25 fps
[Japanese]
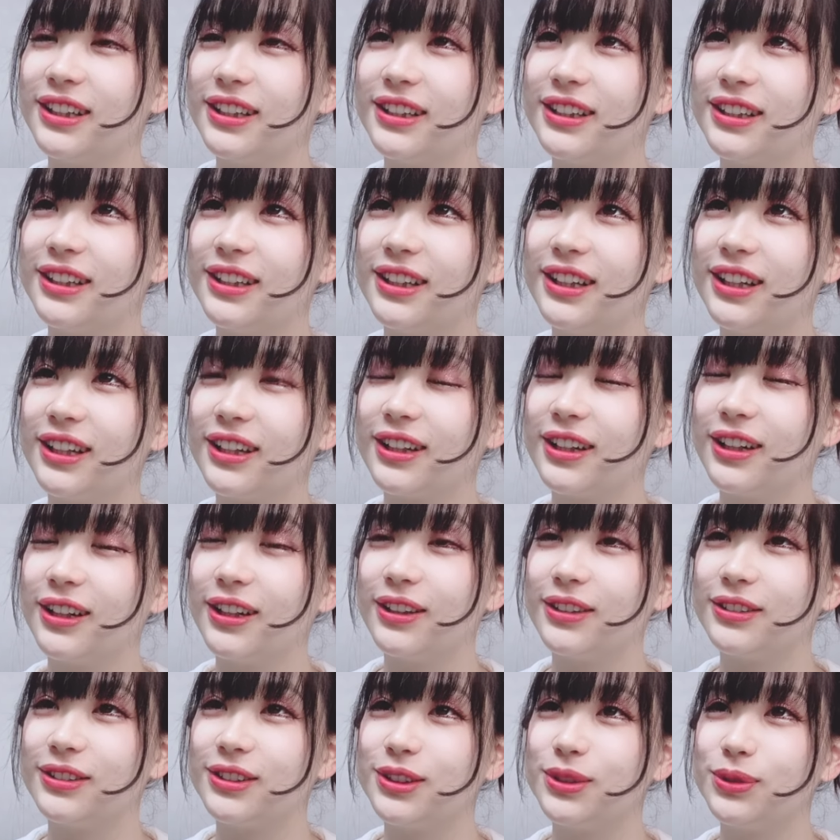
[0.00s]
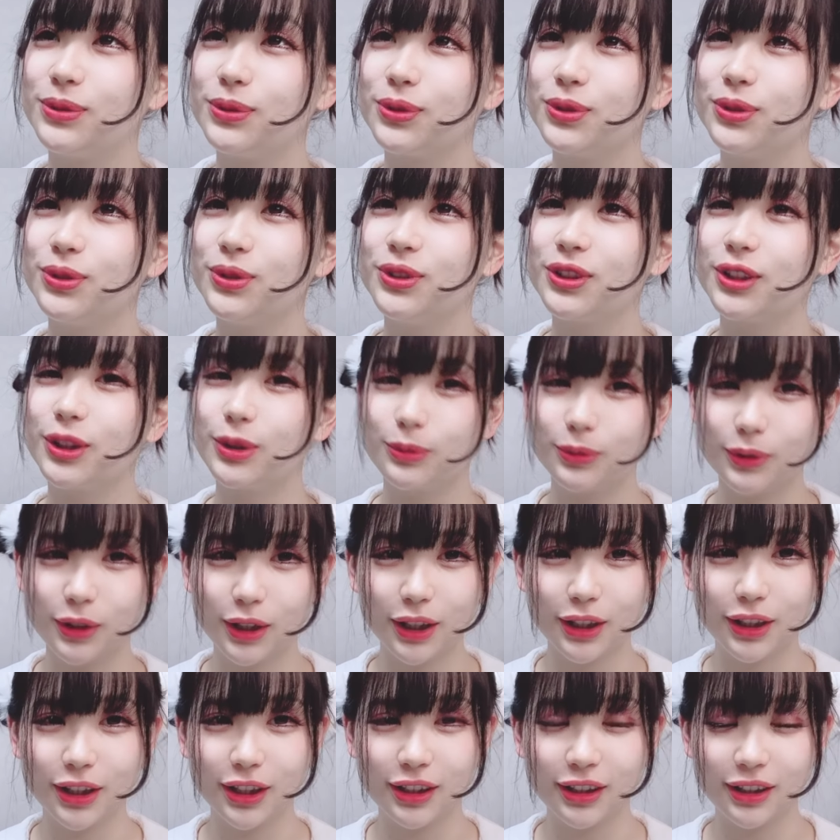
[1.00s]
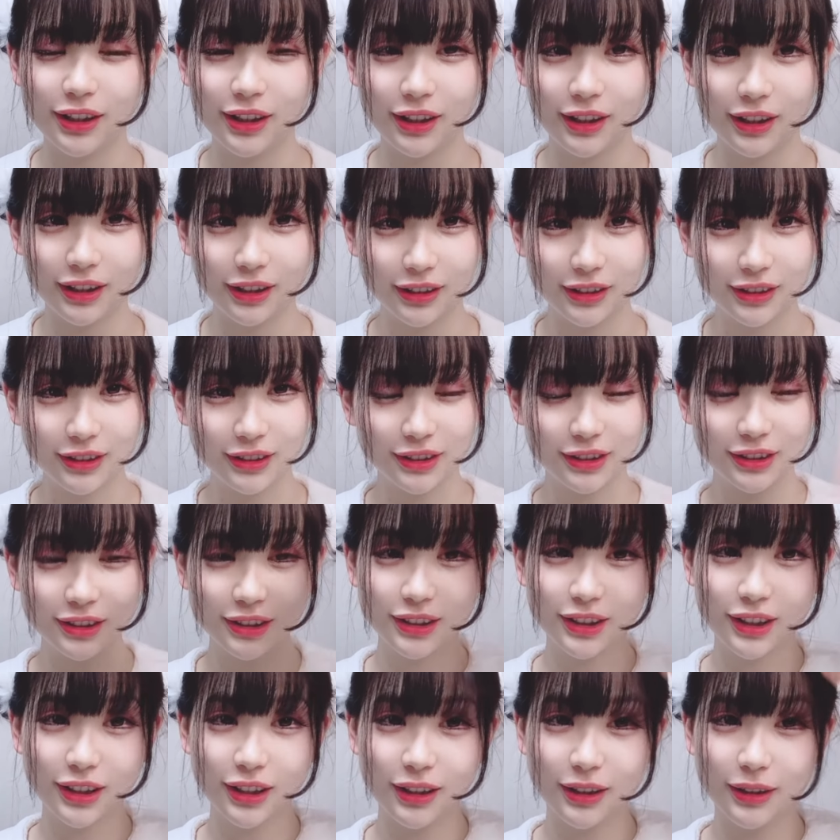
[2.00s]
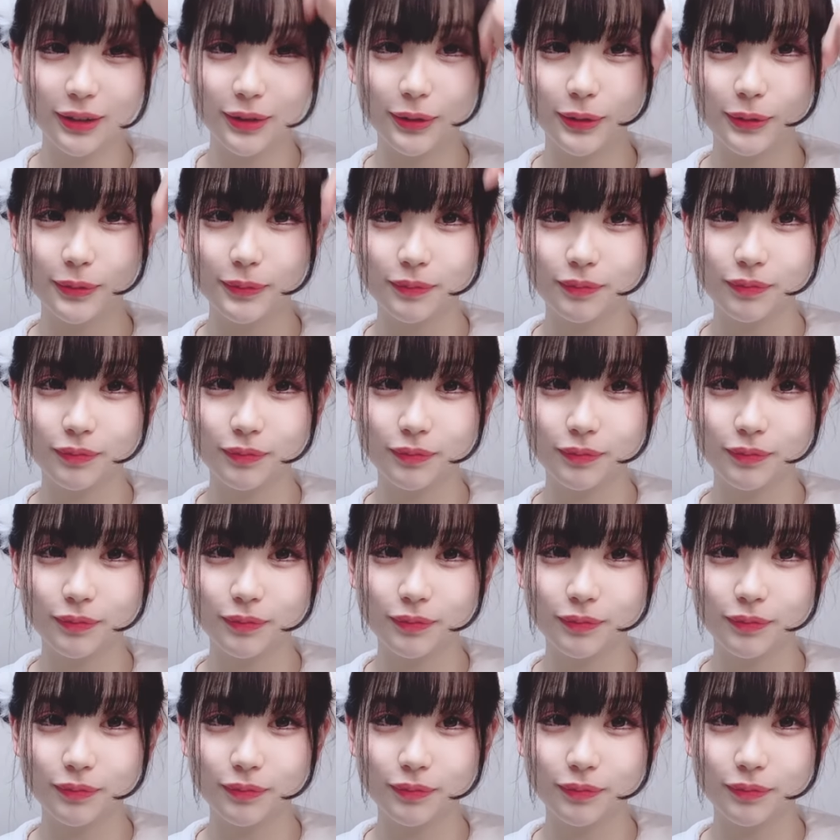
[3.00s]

でなんかうちのお父さんはなんかあの